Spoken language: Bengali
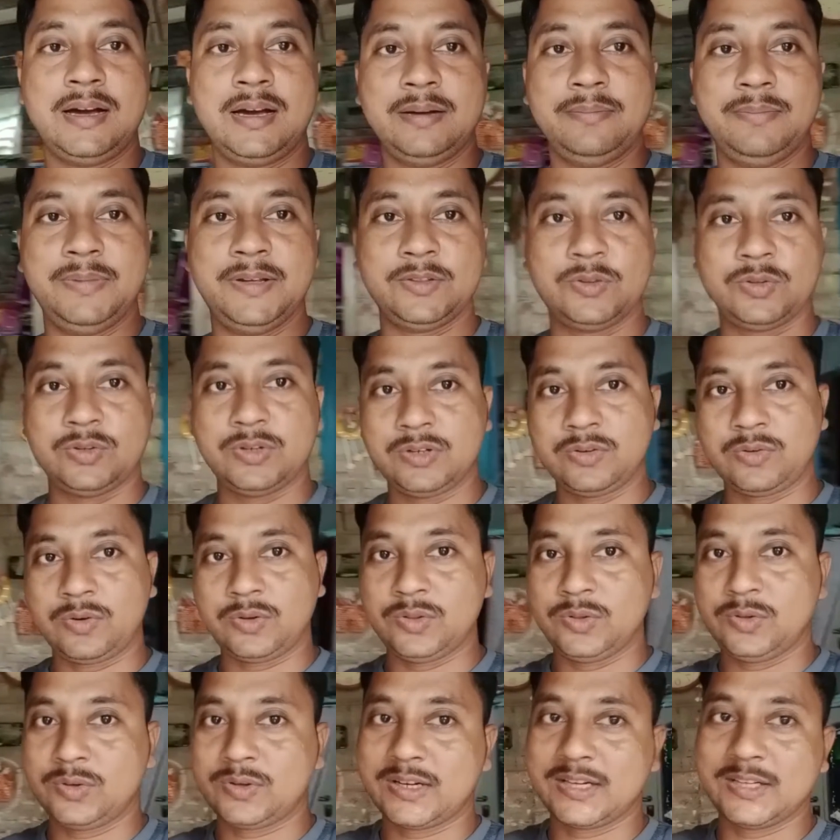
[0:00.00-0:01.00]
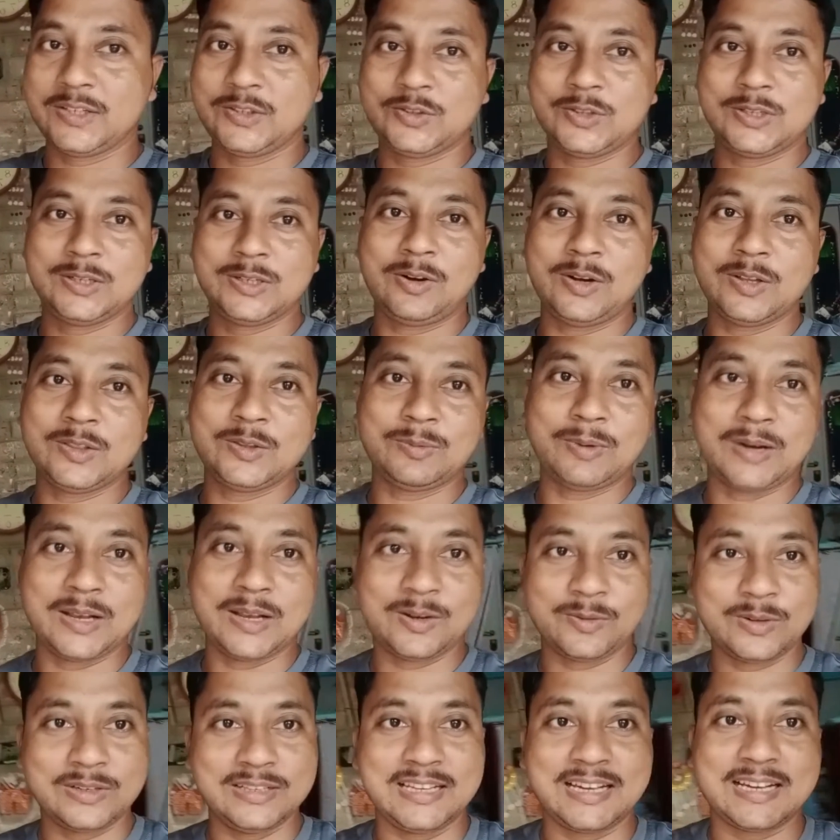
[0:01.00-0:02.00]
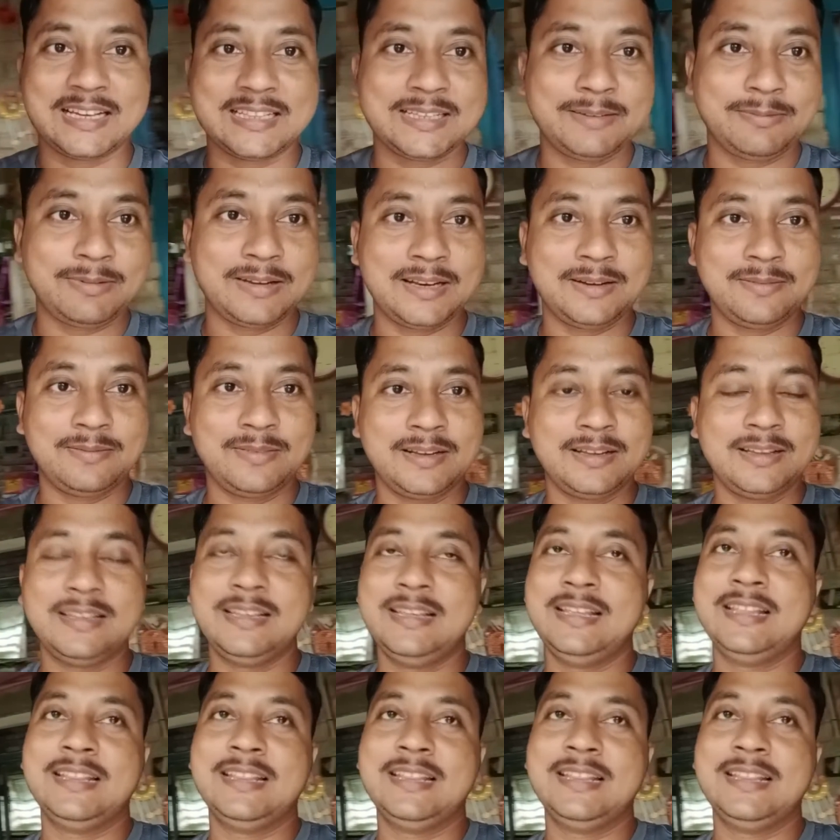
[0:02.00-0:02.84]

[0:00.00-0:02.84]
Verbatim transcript: আর ভেতরে অন্ধকারের জন্য হয়তো ভালো করে দেখাতে পারলাম না